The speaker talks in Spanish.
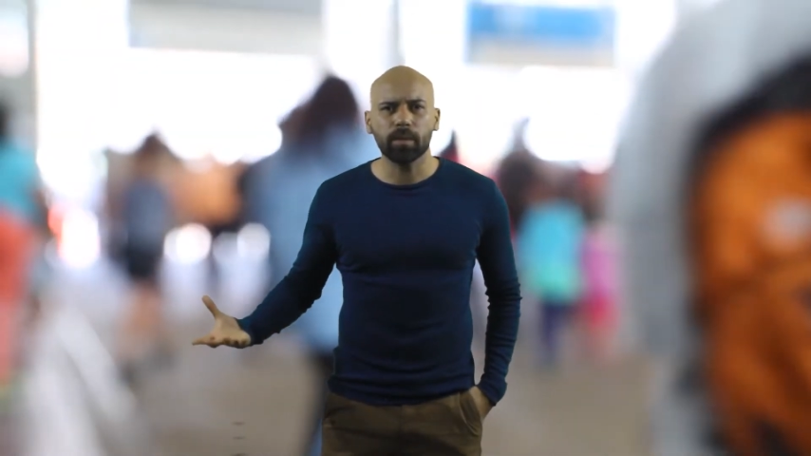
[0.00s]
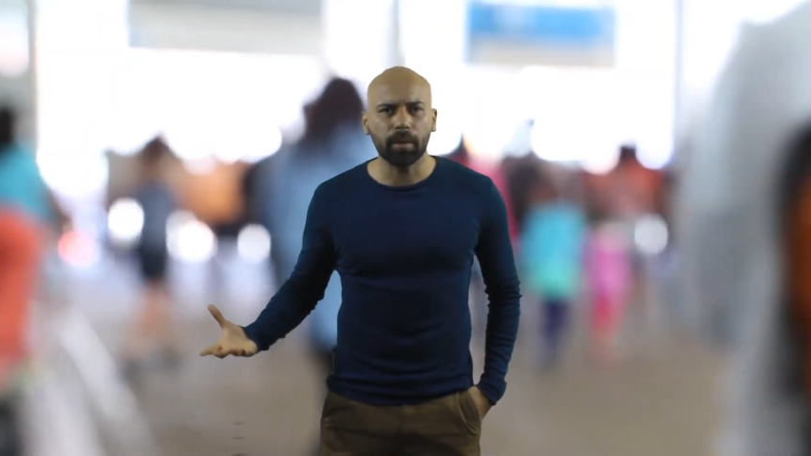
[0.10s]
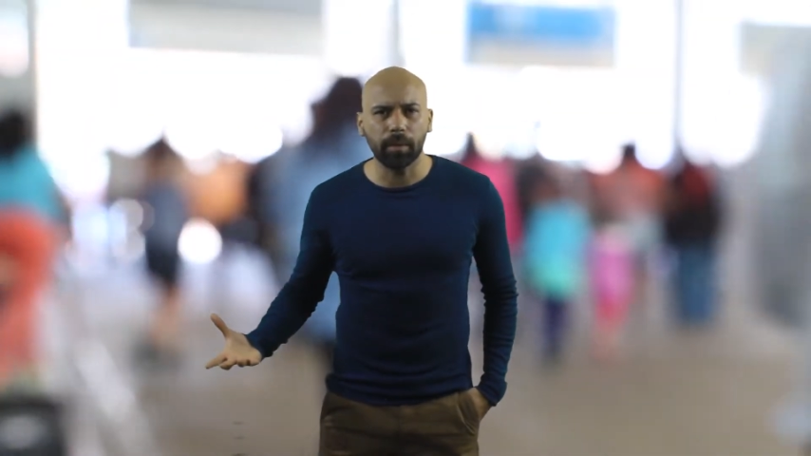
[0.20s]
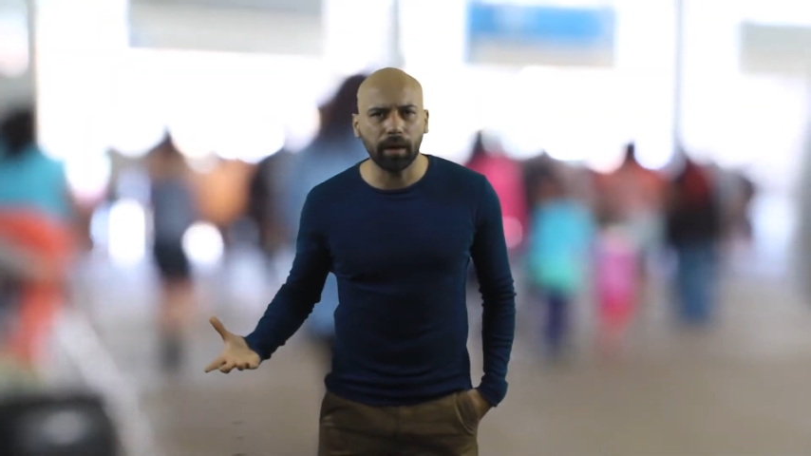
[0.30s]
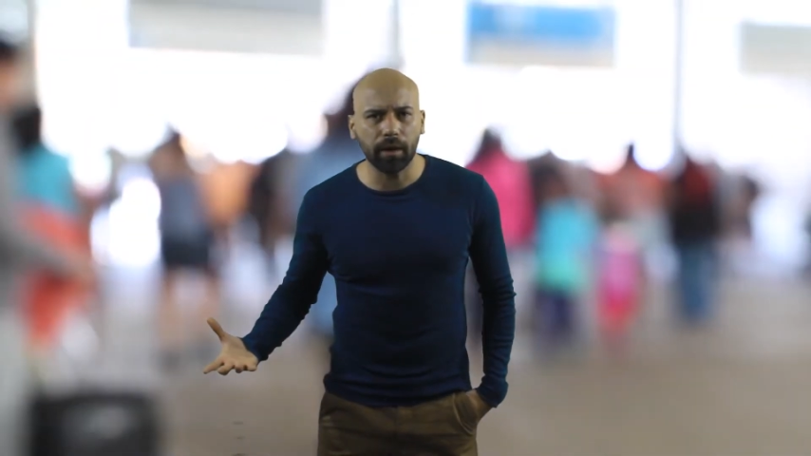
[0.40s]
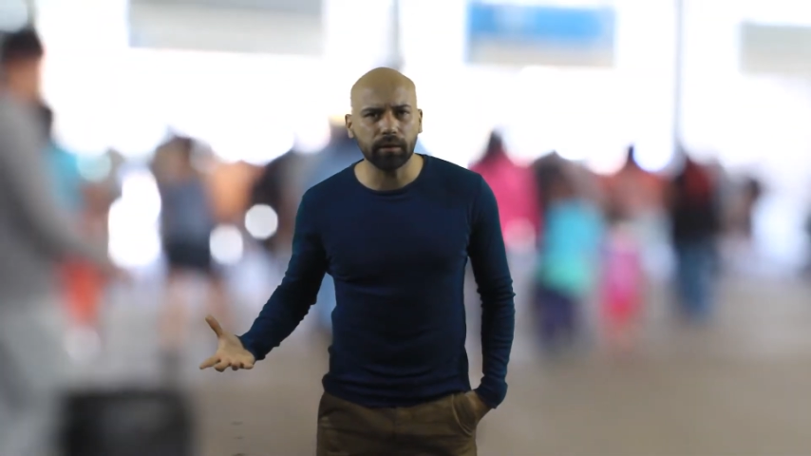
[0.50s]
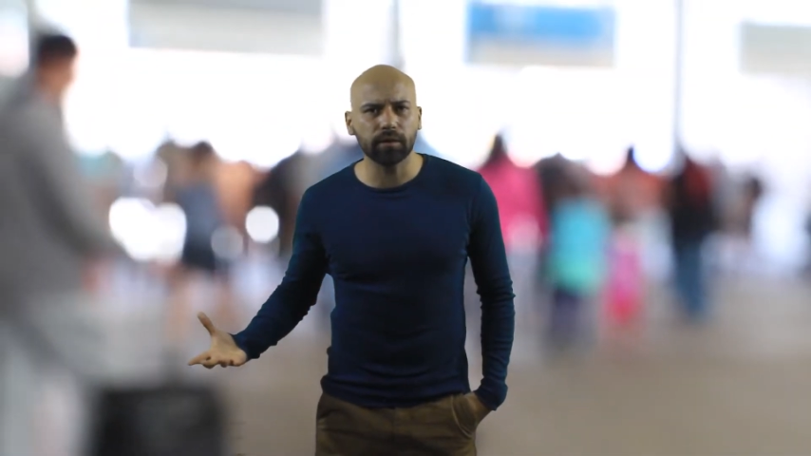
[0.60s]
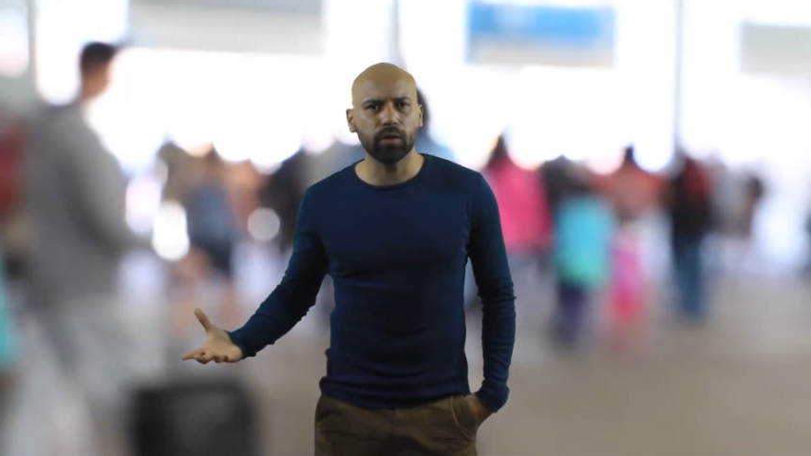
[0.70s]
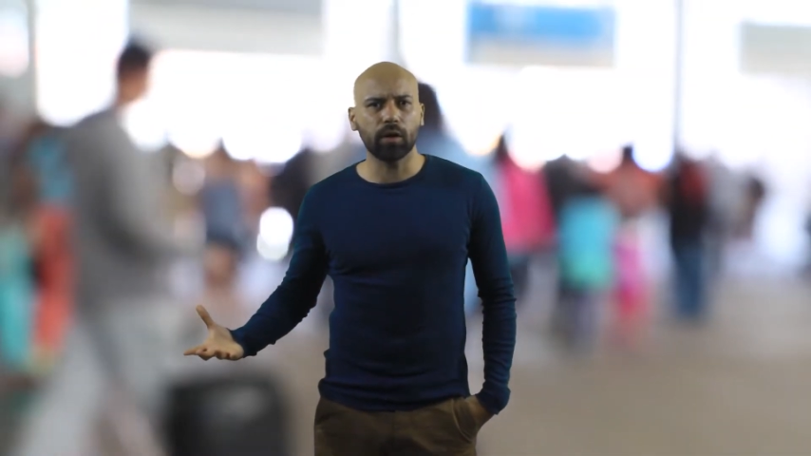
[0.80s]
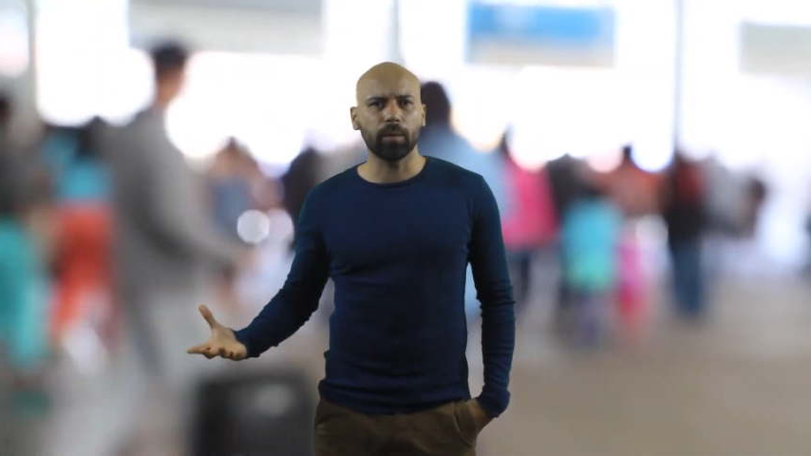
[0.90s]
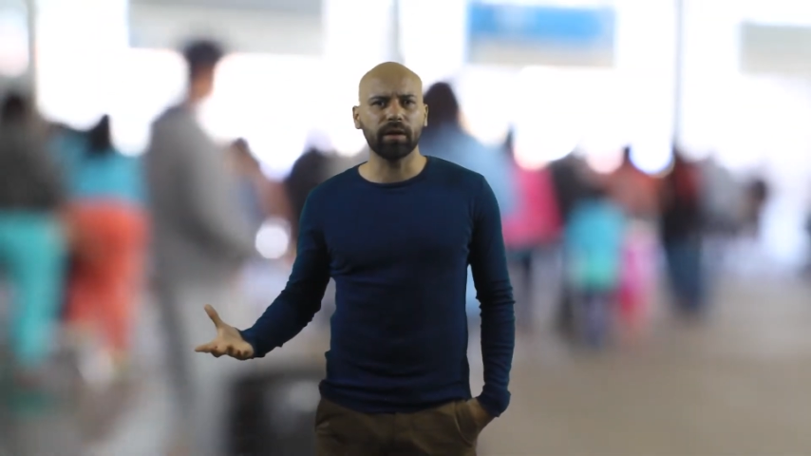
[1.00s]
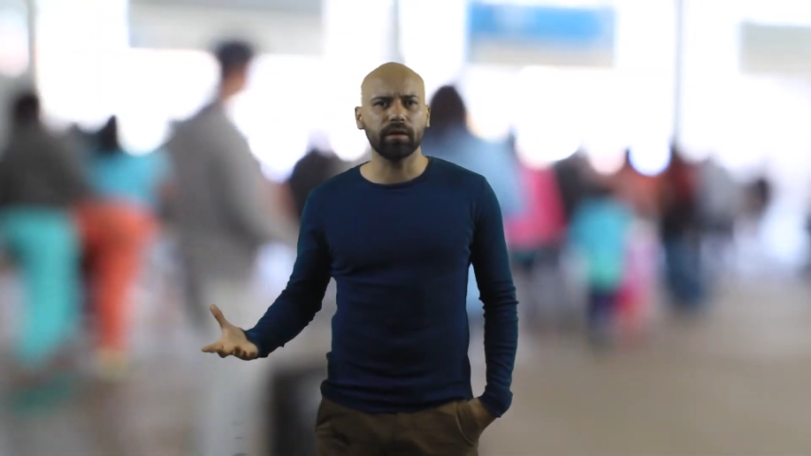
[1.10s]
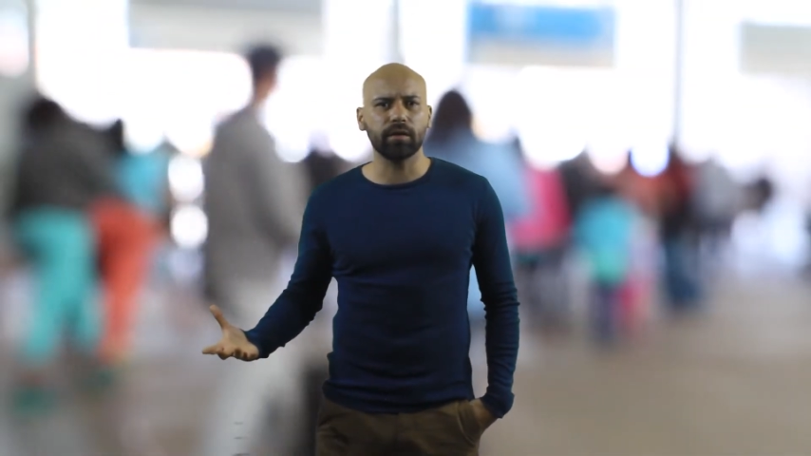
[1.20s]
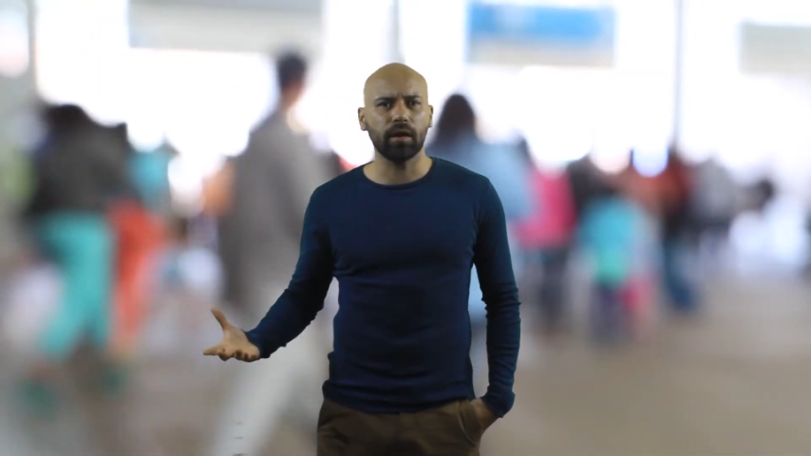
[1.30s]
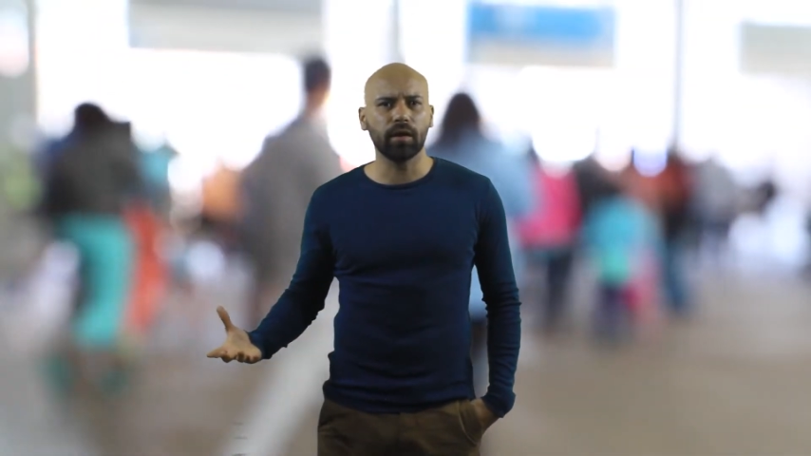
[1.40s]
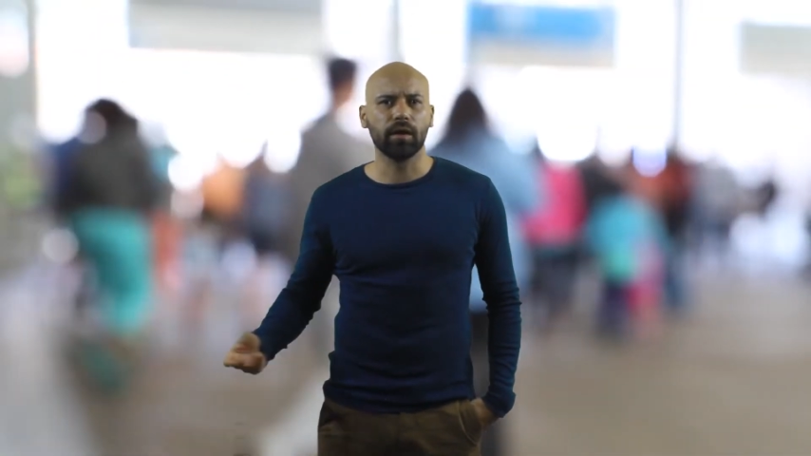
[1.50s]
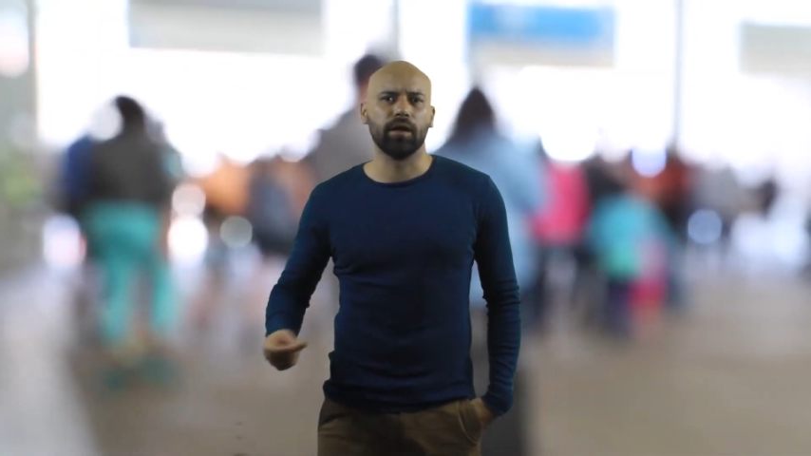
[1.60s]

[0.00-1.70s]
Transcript: se prepare antes de una competencia?